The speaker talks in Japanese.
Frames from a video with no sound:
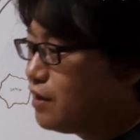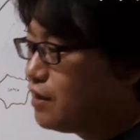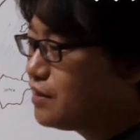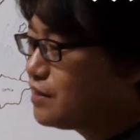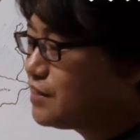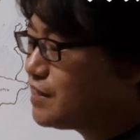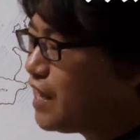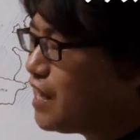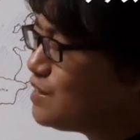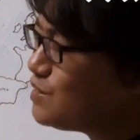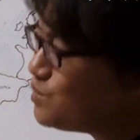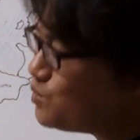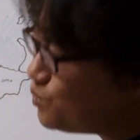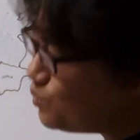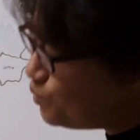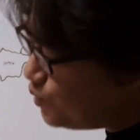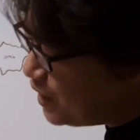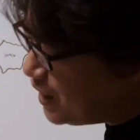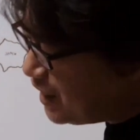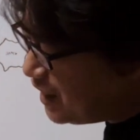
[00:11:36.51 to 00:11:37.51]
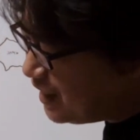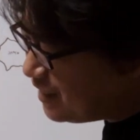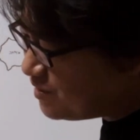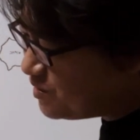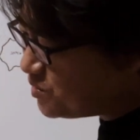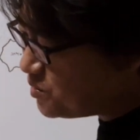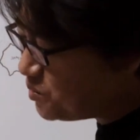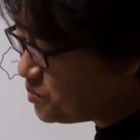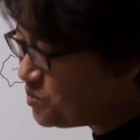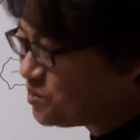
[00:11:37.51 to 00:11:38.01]
戦争は
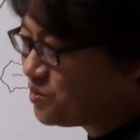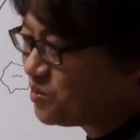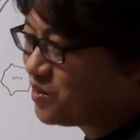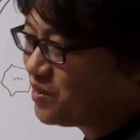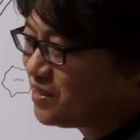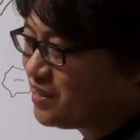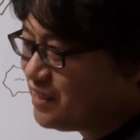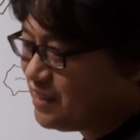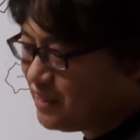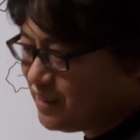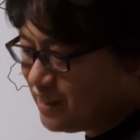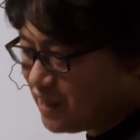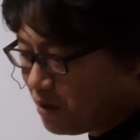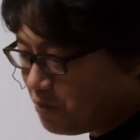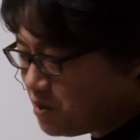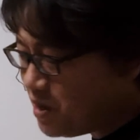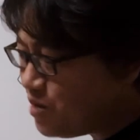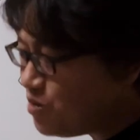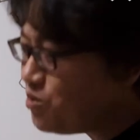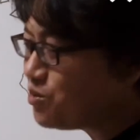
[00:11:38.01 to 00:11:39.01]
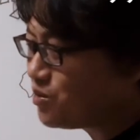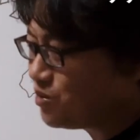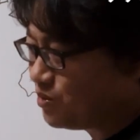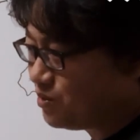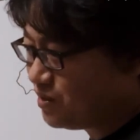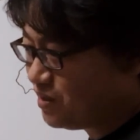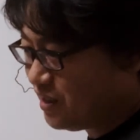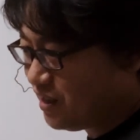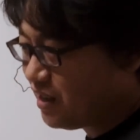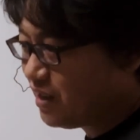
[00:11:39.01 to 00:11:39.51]
ちょっとやめよう
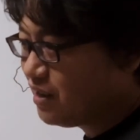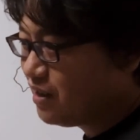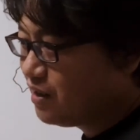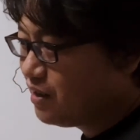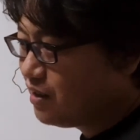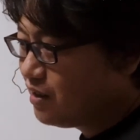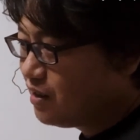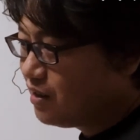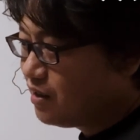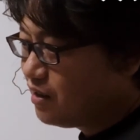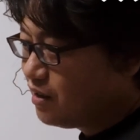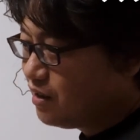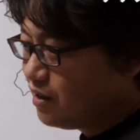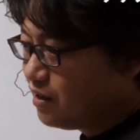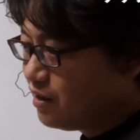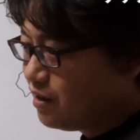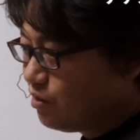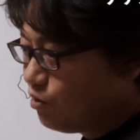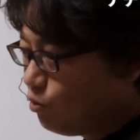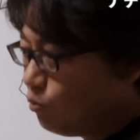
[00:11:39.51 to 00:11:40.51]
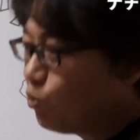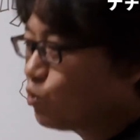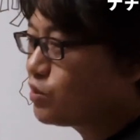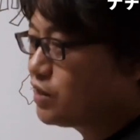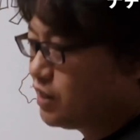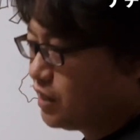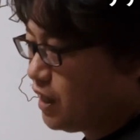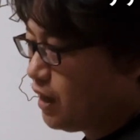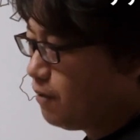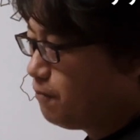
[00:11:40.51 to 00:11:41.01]
よって思っ
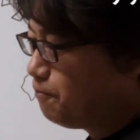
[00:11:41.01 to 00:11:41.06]
てた